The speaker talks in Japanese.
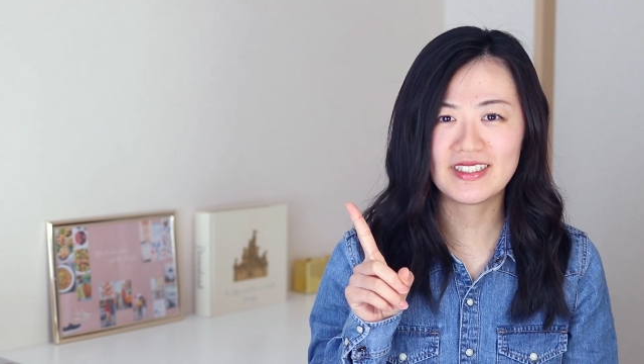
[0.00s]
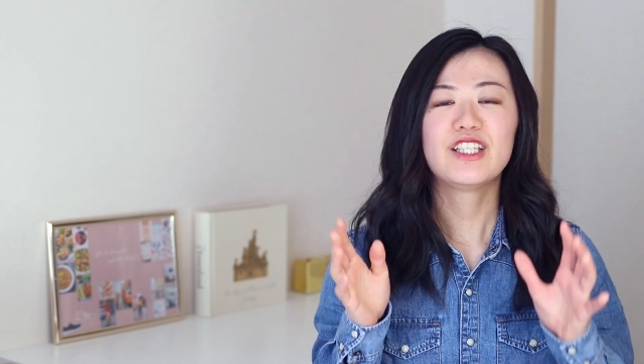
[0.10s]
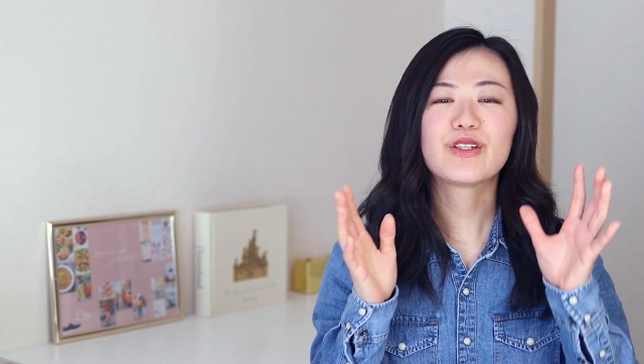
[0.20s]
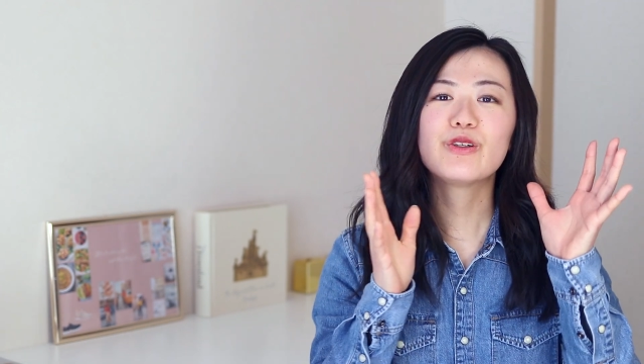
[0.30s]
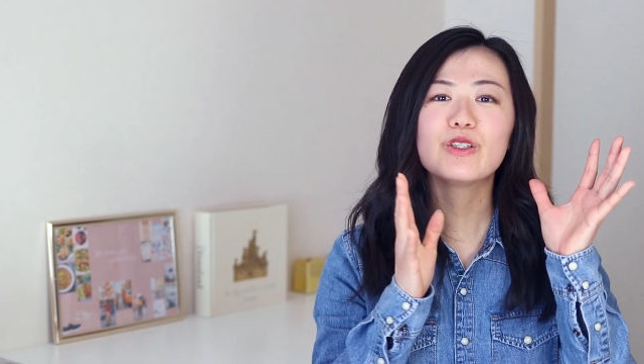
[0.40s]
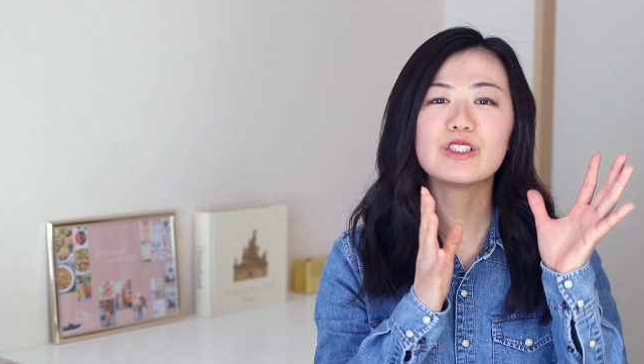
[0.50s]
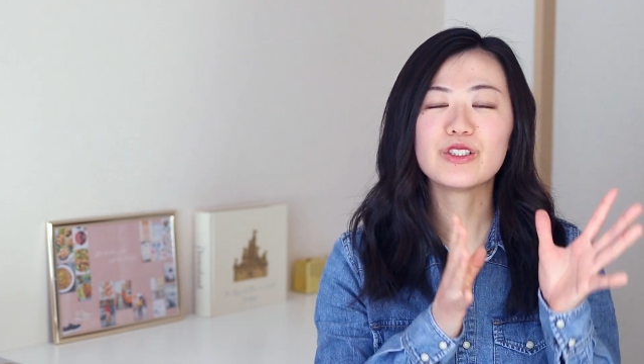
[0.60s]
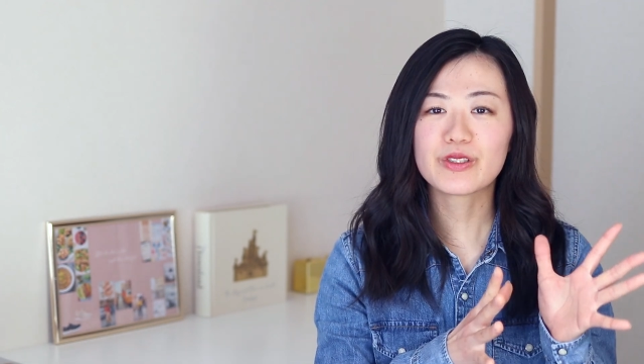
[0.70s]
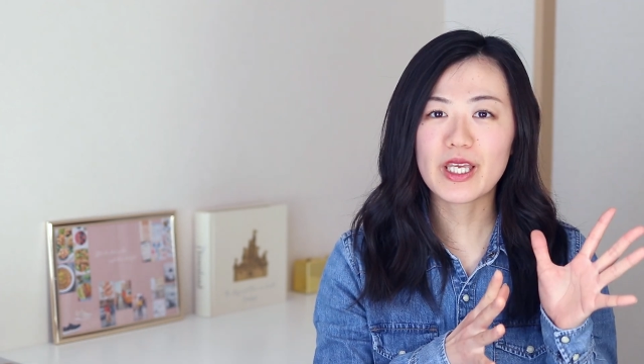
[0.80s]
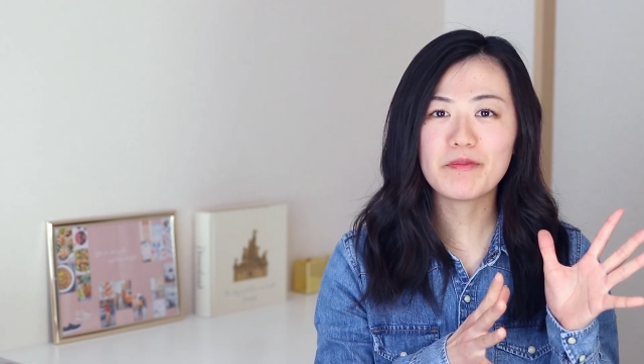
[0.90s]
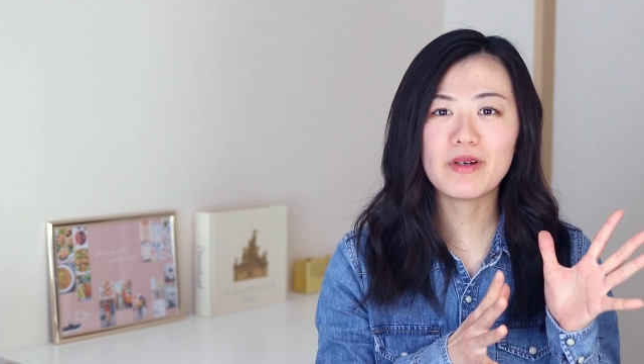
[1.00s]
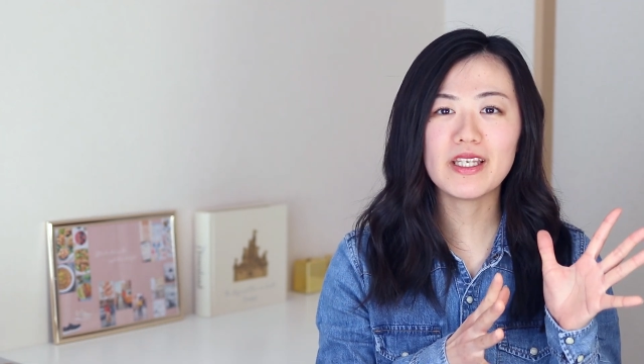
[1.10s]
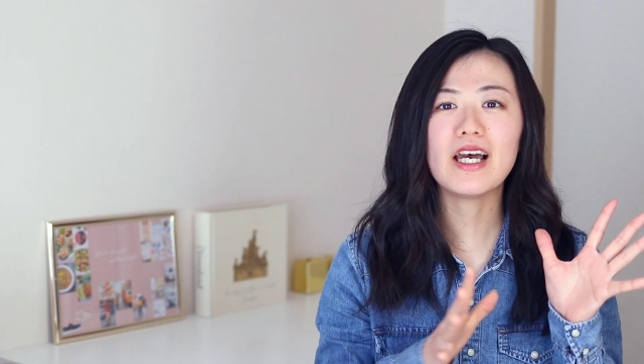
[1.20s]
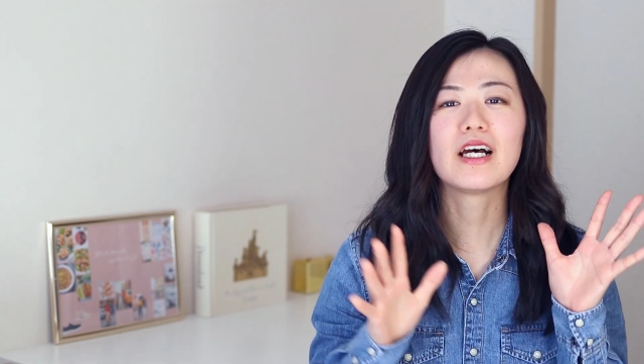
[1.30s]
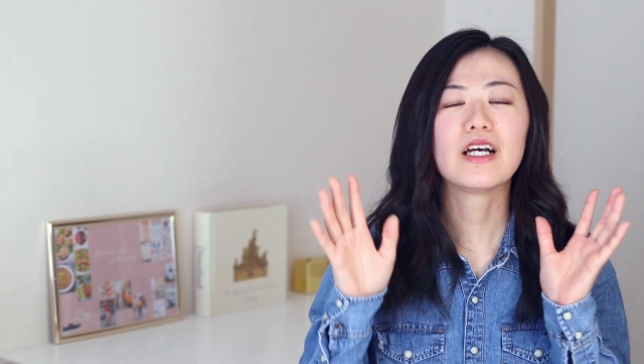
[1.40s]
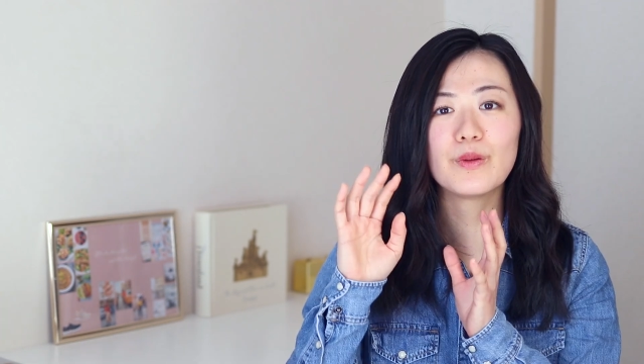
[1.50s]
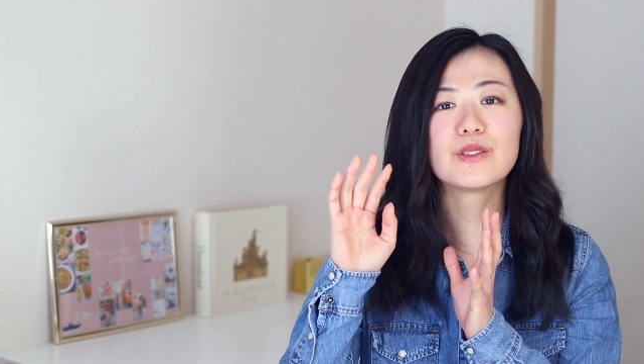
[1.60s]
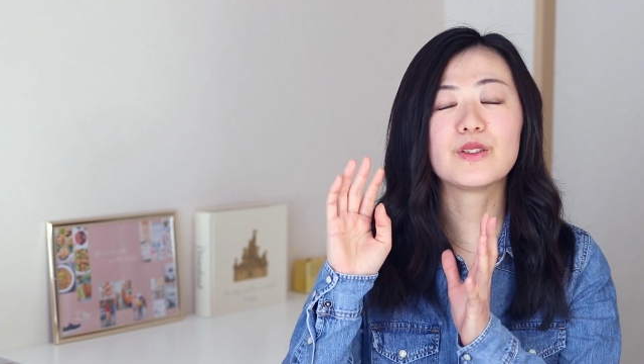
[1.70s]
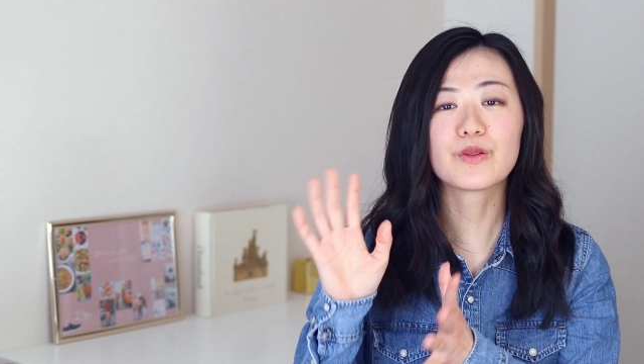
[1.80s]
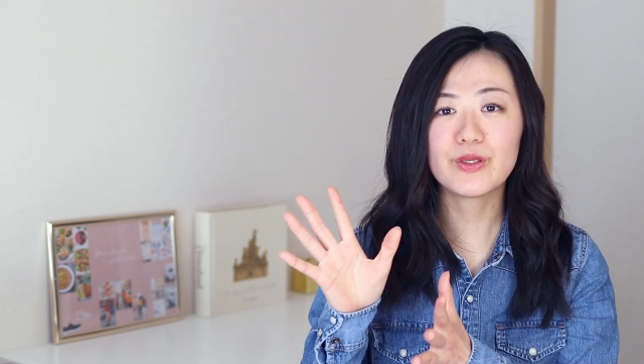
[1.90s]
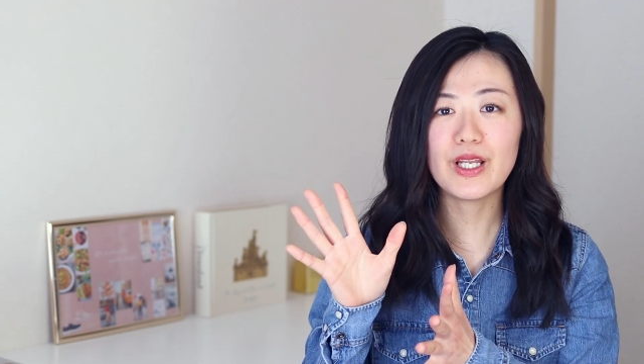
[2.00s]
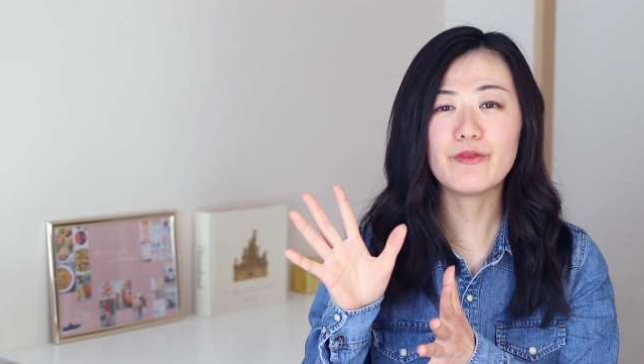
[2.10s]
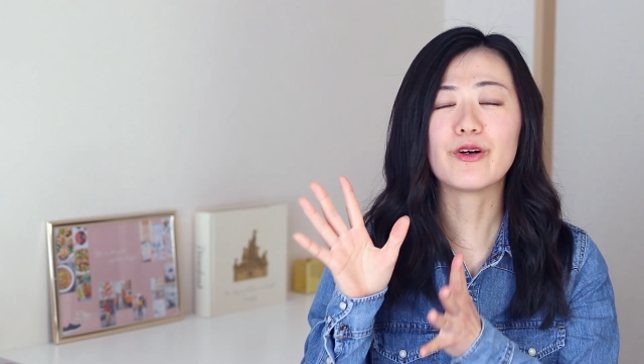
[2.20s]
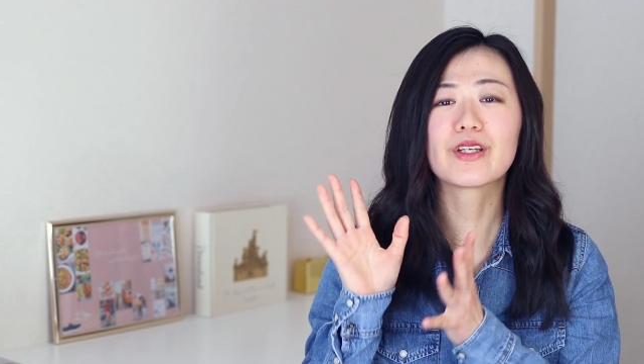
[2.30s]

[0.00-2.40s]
で工事の現場や工事のクレーム